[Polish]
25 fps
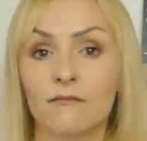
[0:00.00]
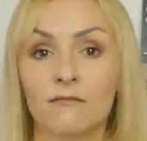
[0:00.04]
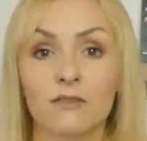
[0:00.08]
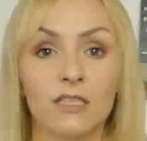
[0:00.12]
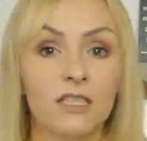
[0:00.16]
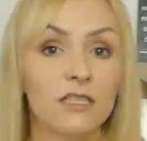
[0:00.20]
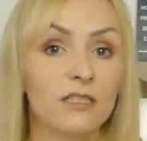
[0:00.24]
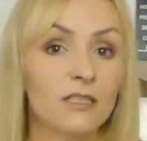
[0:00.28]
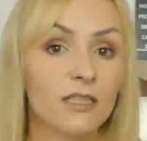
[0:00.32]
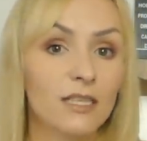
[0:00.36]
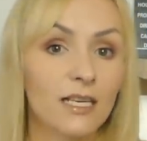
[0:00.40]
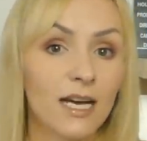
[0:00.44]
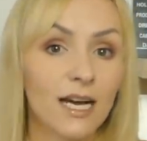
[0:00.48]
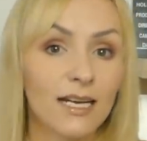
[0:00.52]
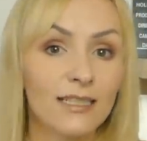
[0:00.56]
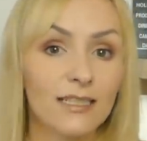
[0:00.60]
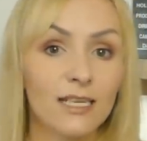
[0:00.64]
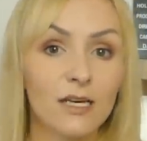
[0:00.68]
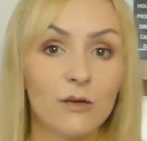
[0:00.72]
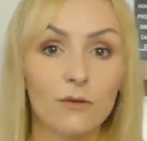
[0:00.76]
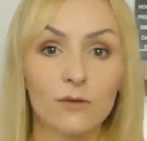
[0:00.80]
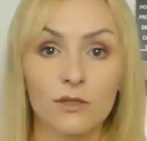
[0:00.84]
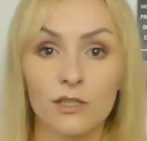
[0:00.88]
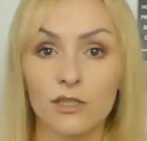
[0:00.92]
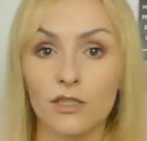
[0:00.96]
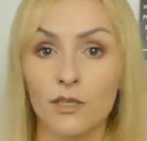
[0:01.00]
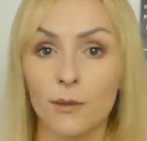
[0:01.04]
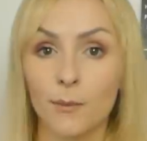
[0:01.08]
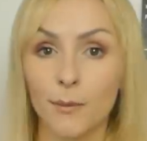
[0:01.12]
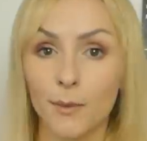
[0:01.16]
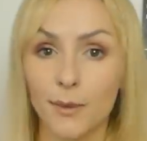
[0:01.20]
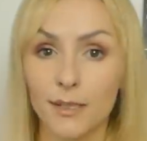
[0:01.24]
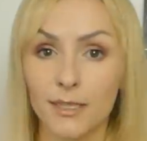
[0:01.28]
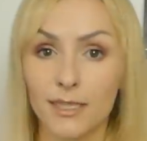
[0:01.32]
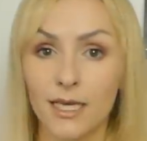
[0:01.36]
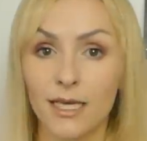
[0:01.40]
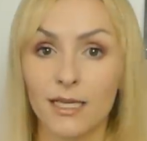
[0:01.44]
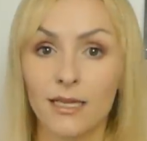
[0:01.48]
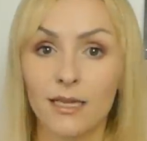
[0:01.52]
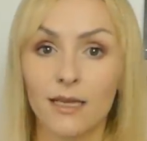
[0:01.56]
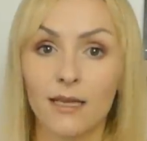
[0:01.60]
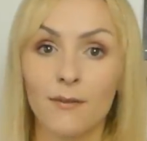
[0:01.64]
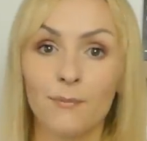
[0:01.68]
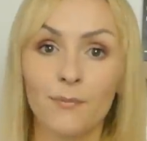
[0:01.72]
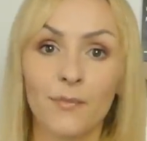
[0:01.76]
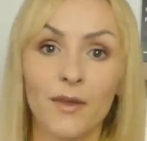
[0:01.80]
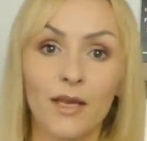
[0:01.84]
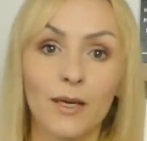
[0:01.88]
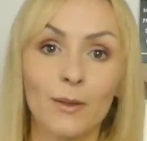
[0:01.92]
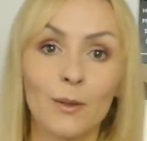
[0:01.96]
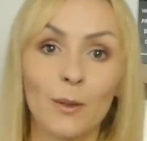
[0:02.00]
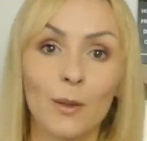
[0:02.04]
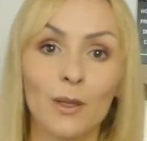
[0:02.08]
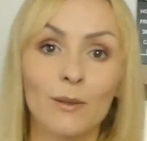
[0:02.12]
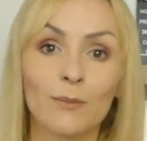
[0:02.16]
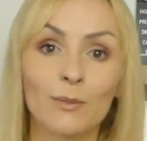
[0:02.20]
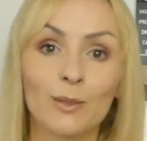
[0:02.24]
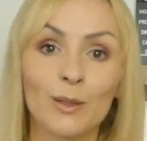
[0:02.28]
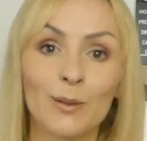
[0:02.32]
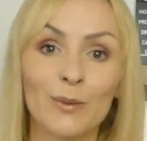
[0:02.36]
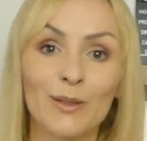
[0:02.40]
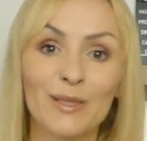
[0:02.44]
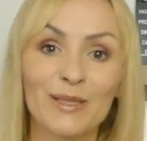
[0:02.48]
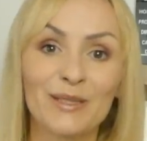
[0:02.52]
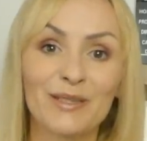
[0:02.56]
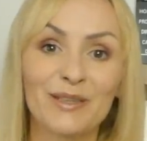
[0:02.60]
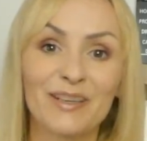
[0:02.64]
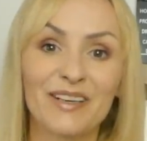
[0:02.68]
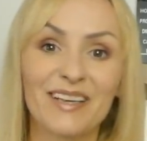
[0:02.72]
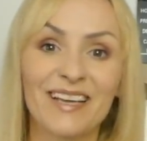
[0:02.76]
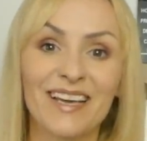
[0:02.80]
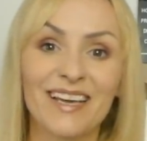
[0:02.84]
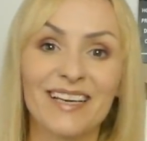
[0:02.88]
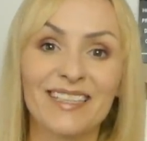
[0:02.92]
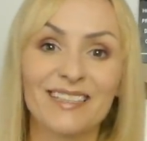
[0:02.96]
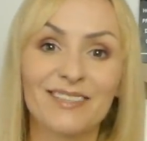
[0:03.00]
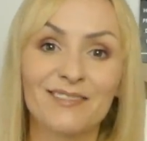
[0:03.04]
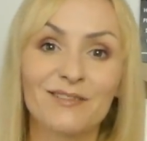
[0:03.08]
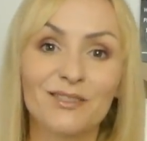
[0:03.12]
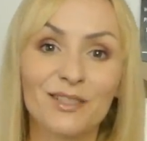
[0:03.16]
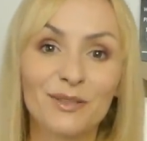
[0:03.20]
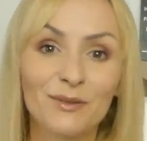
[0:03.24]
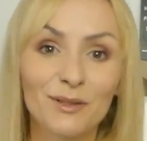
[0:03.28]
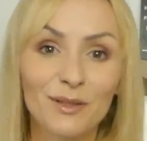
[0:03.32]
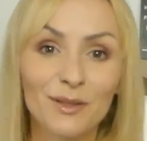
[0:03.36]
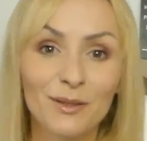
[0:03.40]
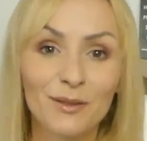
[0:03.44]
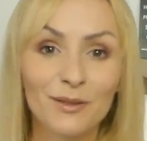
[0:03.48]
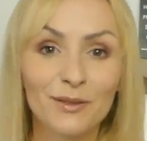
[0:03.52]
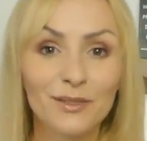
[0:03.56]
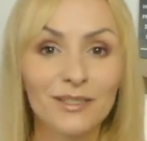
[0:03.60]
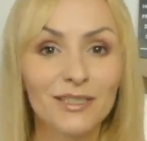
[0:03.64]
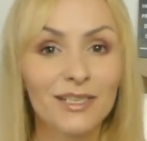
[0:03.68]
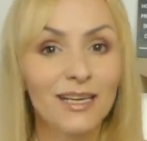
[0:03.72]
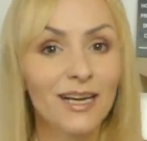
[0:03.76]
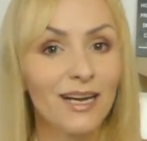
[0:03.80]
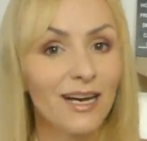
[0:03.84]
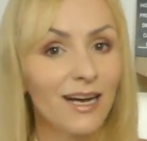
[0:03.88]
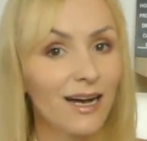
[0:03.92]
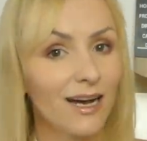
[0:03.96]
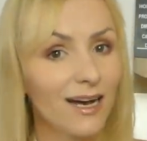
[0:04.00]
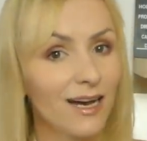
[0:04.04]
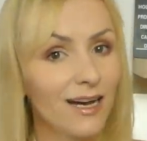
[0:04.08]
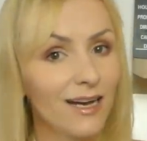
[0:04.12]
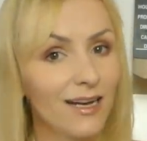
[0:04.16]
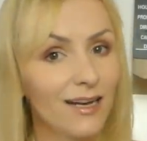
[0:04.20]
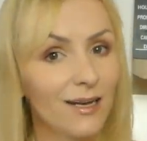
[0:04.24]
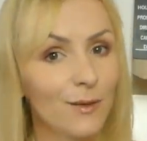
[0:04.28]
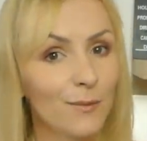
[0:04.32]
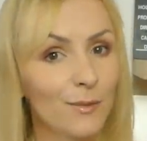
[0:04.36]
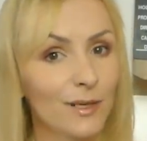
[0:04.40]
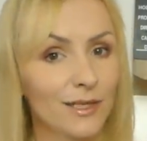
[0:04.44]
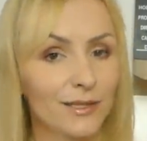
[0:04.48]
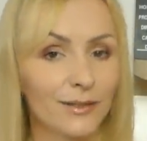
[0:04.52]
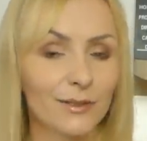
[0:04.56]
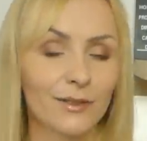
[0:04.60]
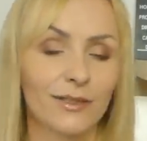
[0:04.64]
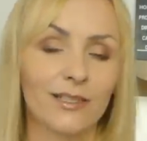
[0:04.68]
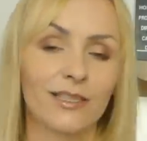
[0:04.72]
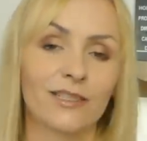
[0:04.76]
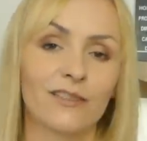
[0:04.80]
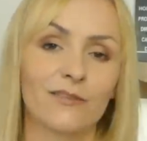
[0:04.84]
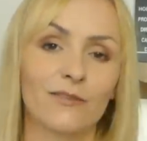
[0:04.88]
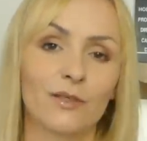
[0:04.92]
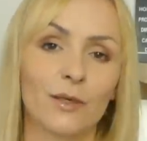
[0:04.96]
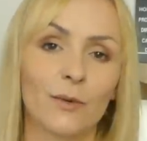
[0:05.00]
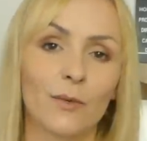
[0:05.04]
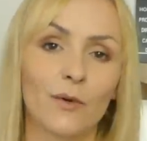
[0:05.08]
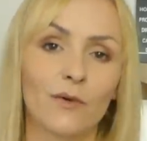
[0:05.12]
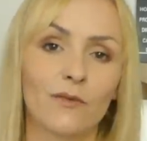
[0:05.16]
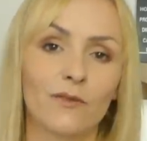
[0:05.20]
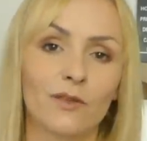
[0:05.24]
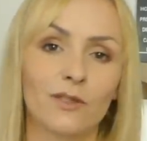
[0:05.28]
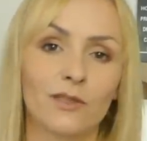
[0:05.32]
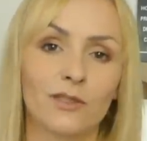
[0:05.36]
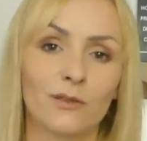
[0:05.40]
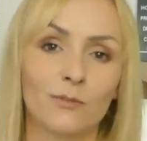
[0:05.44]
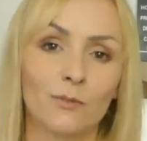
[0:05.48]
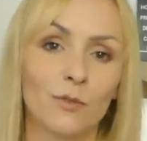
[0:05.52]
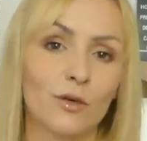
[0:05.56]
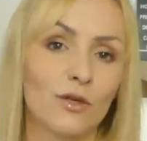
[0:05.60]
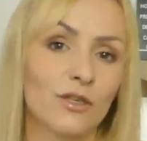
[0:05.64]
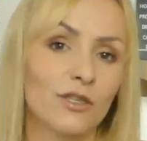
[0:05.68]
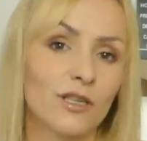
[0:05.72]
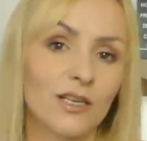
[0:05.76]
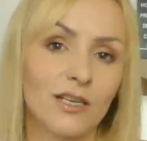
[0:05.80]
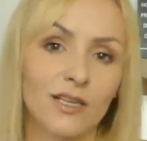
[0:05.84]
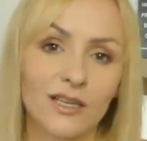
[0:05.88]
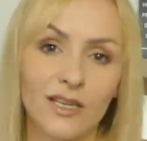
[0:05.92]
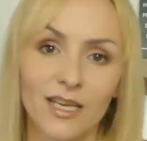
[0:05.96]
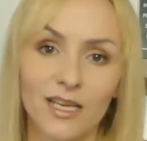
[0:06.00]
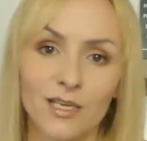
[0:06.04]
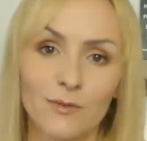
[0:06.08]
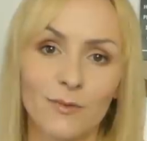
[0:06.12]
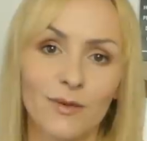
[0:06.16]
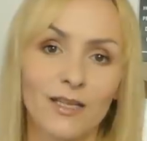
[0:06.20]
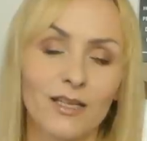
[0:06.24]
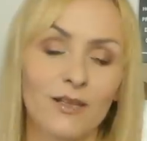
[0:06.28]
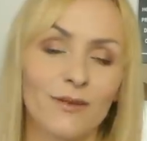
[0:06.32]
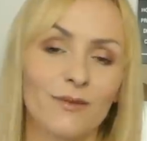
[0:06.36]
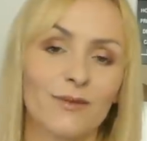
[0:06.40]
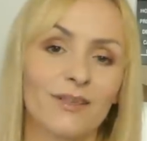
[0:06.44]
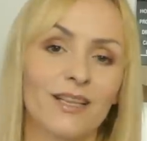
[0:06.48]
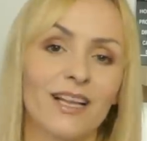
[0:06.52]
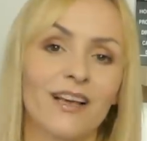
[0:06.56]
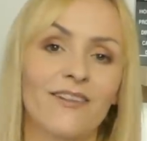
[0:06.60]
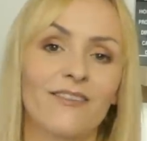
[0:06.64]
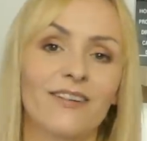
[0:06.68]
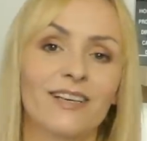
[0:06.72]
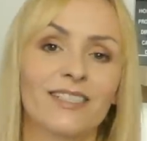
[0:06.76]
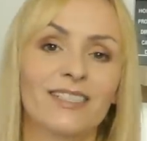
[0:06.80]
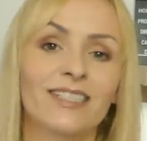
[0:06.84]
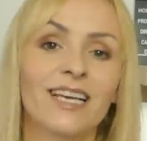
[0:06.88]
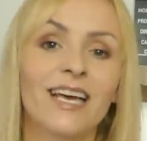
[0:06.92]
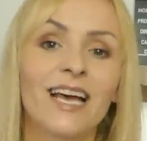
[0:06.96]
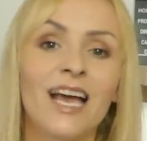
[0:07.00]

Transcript: inny kanał, Życiem Pisane, na którym są historie zwykłych ludzi, ale bardzo niezwykłe, więc może też będą dla Was